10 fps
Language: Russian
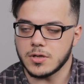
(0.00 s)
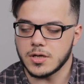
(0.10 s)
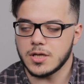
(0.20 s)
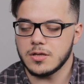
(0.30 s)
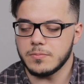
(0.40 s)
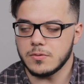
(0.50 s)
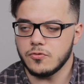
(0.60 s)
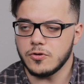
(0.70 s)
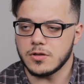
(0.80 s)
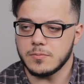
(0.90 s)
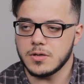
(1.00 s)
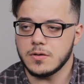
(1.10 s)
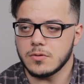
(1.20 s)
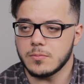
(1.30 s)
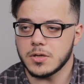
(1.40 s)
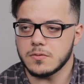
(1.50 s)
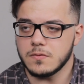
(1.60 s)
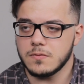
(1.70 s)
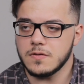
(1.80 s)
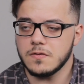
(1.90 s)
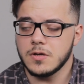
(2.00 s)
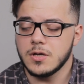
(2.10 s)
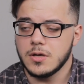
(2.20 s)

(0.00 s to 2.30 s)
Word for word: Когда они получают объективную обратную связь,